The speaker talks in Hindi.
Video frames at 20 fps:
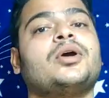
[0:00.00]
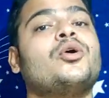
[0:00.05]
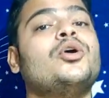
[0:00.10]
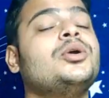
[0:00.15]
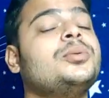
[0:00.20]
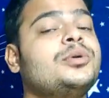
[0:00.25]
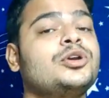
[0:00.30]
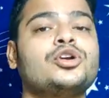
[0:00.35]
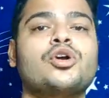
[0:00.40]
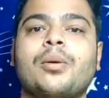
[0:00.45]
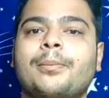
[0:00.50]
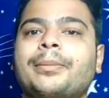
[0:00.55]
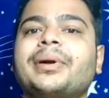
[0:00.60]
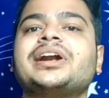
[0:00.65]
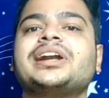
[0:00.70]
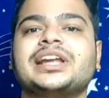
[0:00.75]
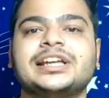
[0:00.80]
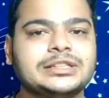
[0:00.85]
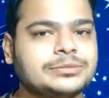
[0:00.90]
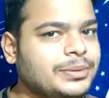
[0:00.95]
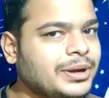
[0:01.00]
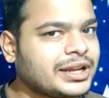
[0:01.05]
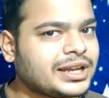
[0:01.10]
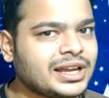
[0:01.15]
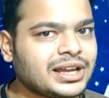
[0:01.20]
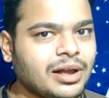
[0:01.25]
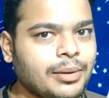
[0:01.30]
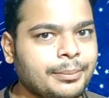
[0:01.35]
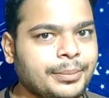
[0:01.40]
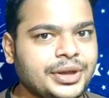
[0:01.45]
कोई भी कॉम्पैक्ट हैचबैक
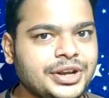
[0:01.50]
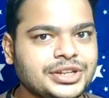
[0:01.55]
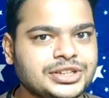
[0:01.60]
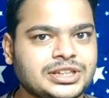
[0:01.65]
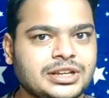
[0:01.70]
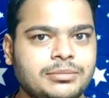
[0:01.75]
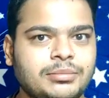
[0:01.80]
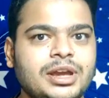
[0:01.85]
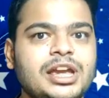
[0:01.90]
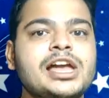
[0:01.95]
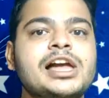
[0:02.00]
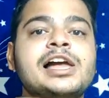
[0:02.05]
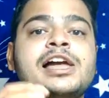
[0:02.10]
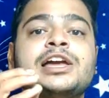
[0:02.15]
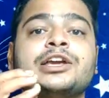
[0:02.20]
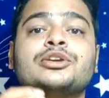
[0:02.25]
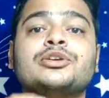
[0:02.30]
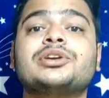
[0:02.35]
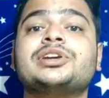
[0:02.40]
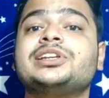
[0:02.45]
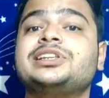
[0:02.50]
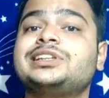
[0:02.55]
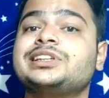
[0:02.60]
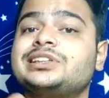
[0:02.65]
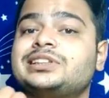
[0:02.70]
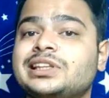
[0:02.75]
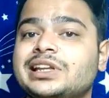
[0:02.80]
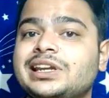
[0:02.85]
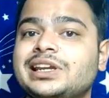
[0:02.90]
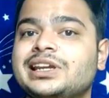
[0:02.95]
के कंपेरिजन में क्योंकि
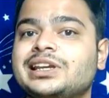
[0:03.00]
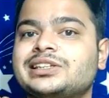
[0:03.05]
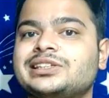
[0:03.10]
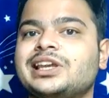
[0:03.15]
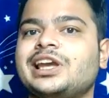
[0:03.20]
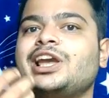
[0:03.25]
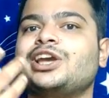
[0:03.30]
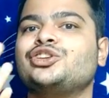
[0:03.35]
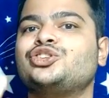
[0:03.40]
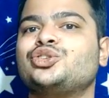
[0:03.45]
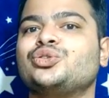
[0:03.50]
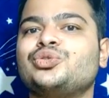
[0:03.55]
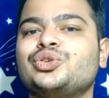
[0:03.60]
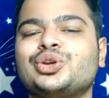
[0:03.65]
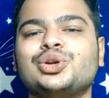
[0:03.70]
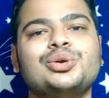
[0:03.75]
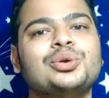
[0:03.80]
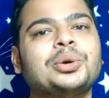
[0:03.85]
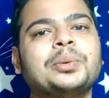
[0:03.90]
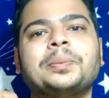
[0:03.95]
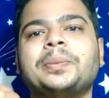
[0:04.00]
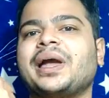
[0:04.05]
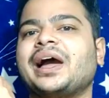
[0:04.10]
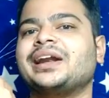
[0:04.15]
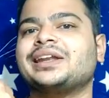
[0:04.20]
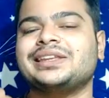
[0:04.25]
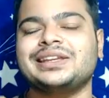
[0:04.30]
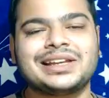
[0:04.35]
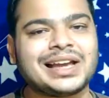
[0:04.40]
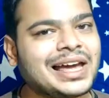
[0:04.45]
जिस तरीके से एस को लोग
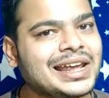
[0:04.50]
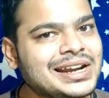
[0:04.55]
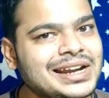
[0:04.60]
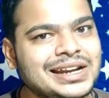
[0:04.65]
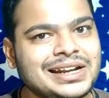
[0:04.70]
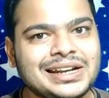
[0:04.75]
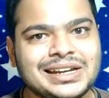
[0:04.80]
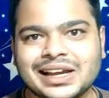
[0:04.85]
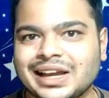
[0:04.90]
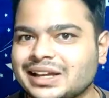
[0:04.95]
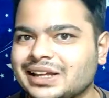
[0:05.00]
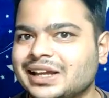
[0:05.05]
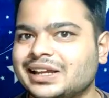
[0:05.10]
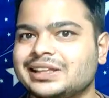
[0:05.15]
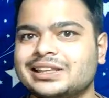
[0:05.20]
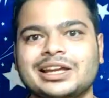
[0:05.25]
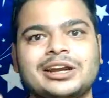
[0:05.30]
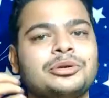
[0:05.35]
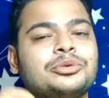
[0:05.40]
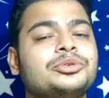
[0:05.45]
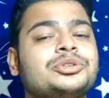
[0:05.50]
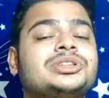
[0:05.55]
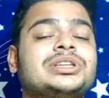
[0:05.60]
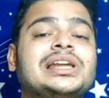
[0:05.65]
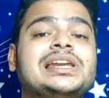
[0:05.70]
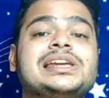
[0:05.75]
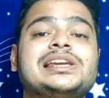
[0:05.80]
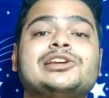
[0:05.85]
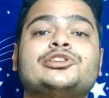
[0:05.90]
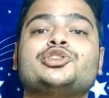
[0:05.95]
प्यार दिखा रहे हैं इंडिया के अंदर उस
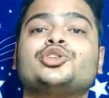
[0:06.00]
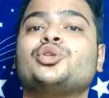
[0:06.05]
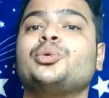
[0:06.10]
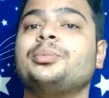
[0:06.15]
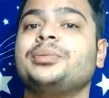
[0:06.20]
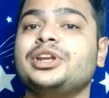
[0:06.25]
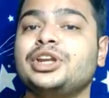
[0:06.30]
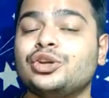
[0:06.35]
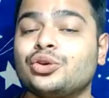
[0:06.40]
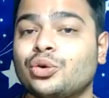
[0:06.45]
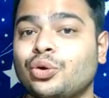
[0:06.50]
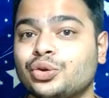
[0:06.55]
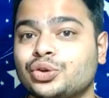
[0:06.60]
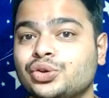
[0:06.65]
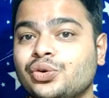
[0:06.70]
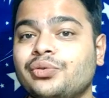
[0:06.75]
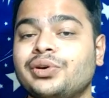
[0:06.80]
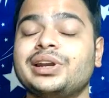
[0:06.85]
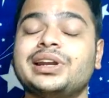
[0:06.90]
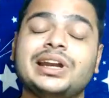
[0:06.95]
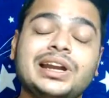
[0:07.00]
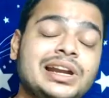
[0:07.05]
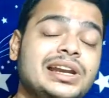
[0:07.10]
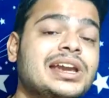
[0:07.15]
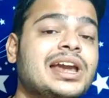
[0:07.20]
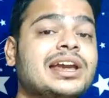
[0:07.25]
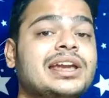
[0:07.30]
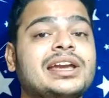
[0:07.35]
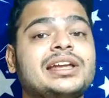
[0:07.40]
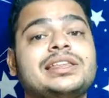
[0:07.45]
तरीके से तो मिनी क्रॉस
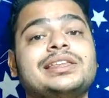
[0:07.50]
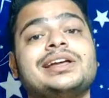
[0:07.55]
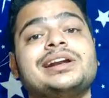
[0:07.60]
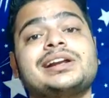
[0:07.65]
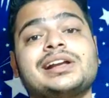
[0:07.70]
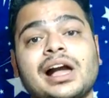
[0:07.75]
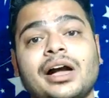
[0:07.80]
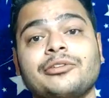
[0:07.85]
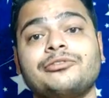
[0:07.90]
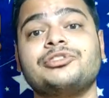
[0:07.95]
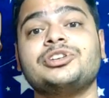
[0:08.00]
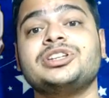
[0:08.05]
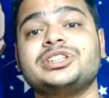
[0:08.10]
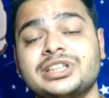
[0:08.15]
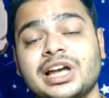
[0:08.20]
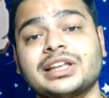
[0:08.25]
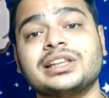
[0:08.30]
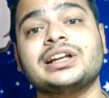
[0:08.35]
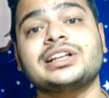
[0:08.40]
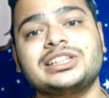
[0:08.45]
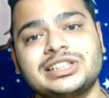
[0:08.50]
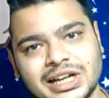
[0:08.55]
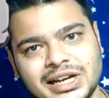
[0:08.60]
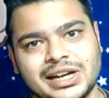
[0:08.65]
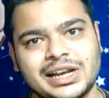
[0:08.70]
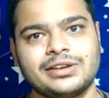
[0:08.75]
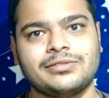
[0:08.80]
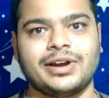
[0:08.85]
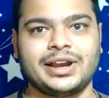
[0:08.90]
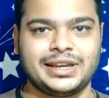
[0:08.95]
इंडिया के अंदर काफ़ी ज़्यादा
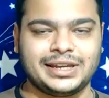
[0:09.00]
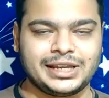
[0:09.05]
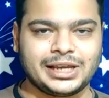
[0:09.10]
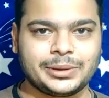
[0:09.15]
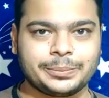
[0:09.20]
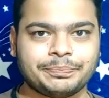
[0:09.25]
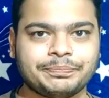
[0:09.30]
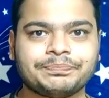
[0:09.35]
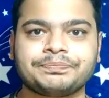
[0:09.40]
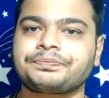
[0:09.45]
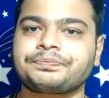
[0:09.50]
चलने वाली है